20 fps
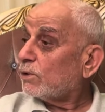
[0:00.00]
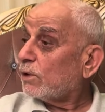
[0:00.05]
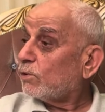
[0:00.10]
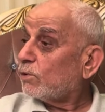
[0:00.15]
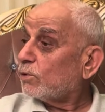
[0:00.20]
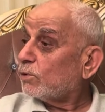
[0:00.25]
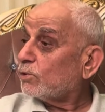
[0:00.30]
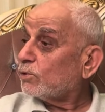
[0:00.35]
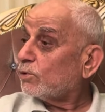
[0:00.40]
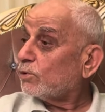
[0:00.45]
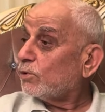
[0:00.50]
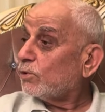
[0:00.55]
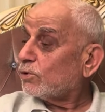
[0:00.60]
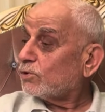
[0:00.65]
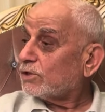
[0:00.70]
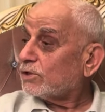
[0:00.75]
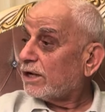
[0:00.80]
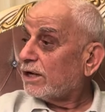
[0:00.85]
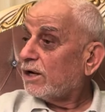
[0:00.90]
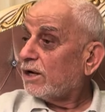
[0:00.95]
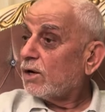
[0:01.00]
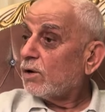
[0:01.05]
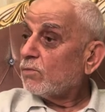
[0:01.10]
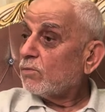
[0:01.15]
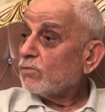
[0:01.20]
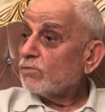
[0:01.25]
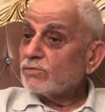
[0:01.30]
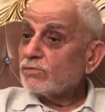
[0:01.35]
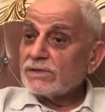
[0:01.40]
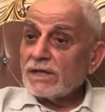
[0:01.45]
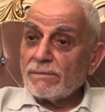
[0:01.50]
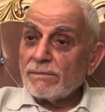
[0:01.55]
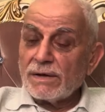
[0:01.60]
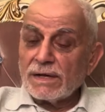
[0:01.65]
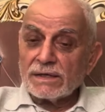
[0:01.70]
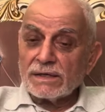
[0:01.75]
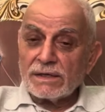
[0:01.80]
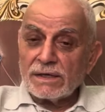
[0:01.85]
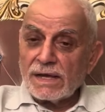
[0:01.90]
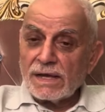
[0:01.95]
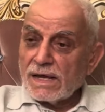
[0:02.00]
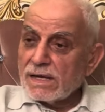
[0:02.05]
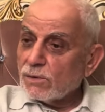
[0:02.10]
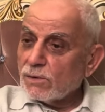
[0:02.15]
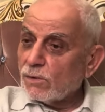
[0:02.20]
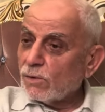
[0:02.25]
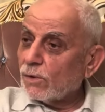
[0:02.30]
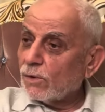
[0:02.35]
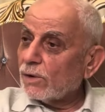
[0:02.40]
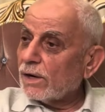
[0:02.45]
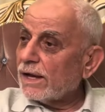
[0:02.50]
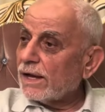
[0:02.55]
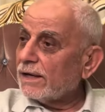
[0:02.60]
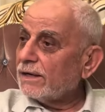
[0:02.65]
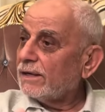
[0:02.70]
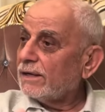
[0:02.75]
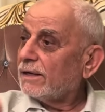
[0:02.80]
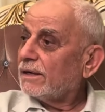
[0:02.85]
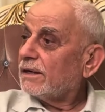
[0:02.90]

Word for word: olduğunu görünce demek ki her olay